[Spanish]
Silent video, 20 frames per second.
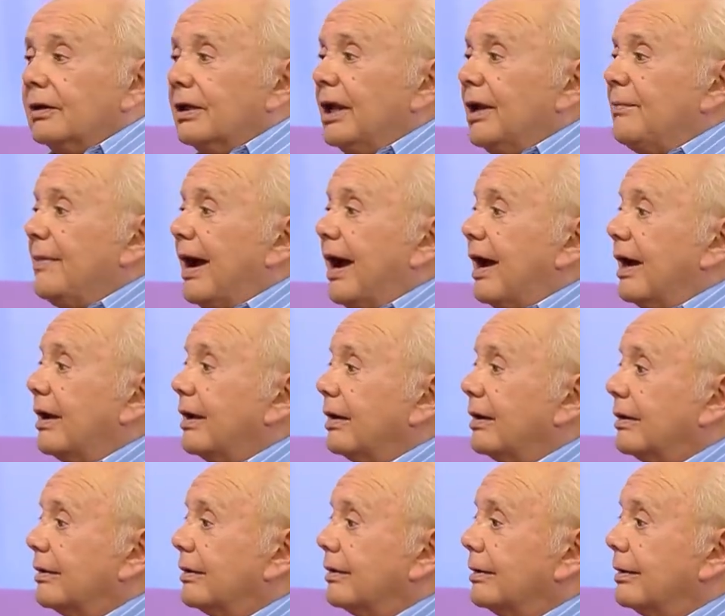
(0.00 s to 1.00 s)
¿Qué más?
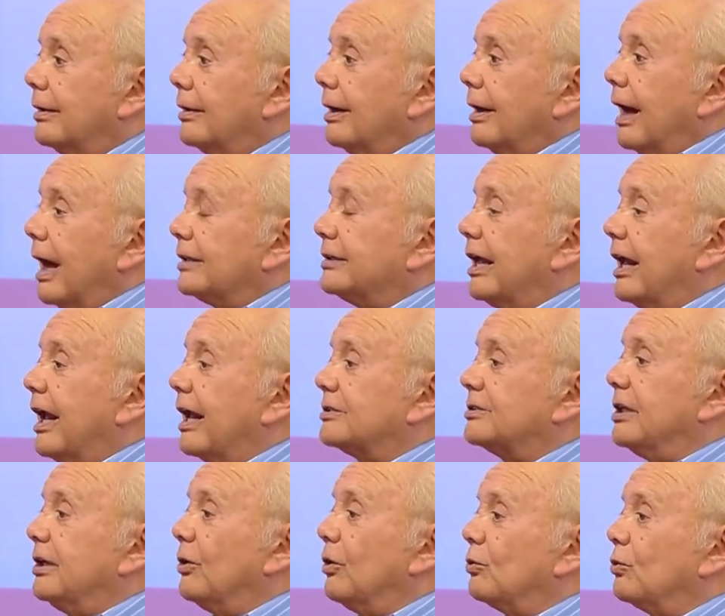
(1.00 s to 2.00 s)
Eh, ha,
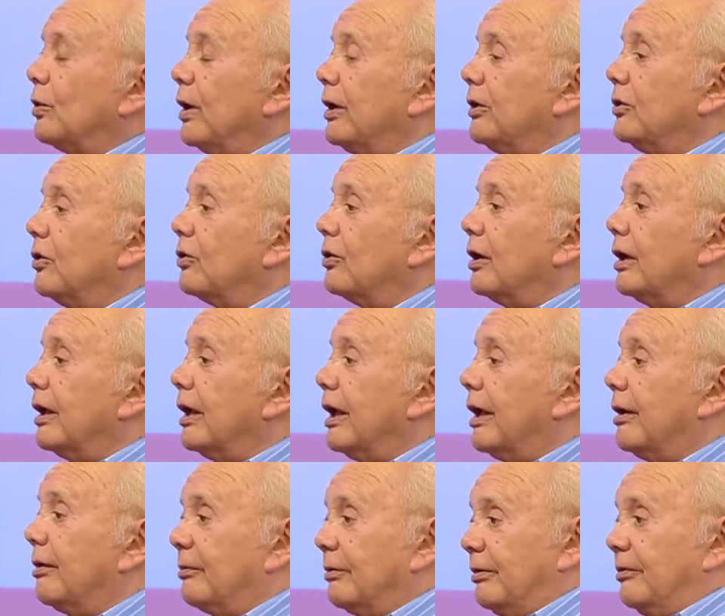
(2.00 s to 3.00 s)
sido dueño, eh,
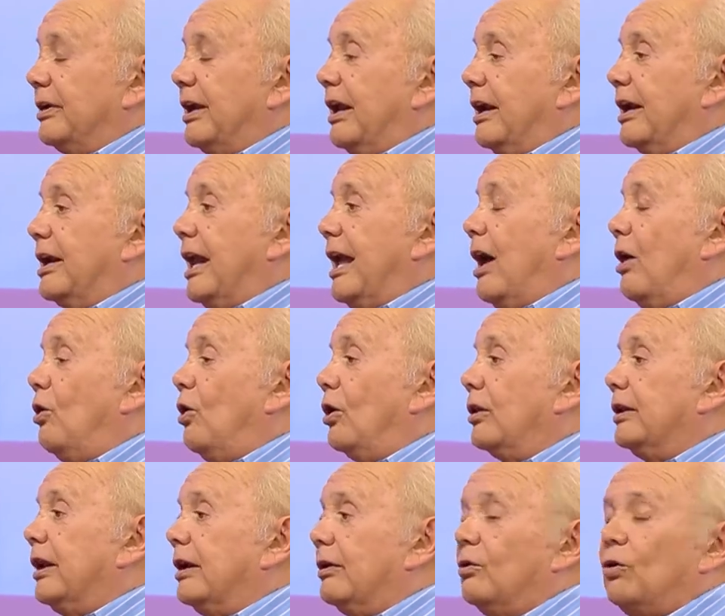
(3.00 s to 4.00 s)
eh,
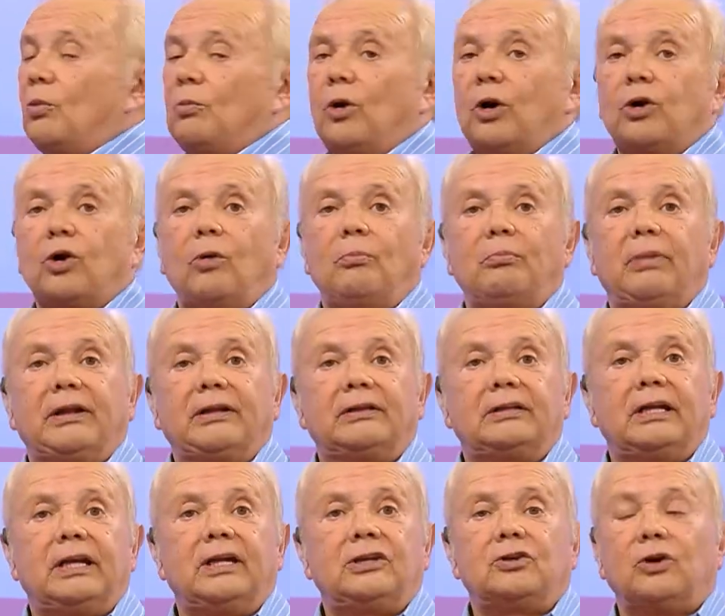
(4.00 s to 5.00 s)
creador del grupo El
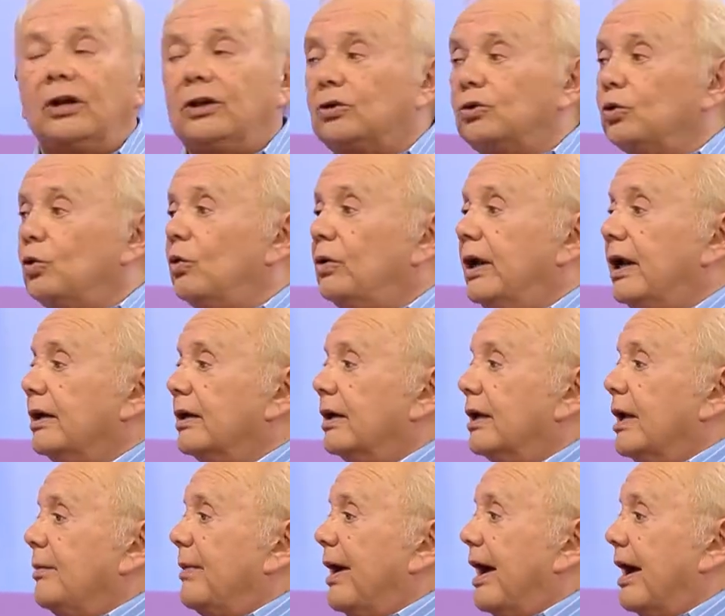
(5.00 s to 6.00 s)
Conventillo, El Túnel.
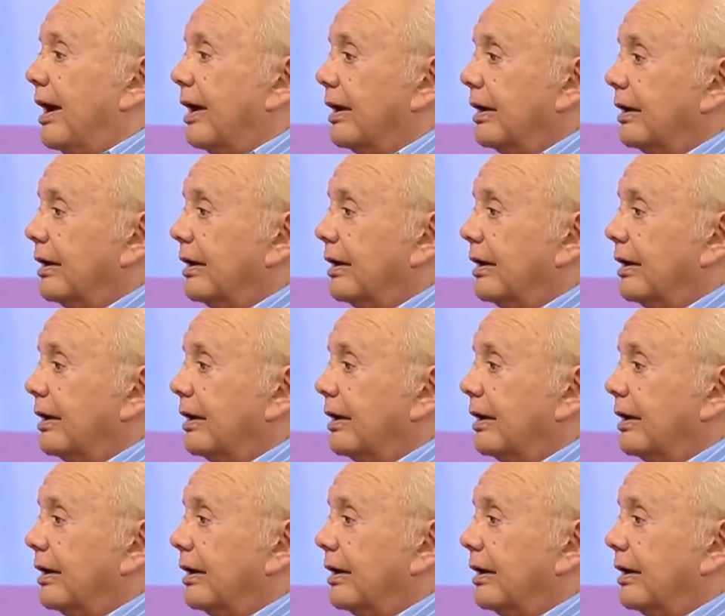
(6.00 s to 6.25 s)
¿Qué más?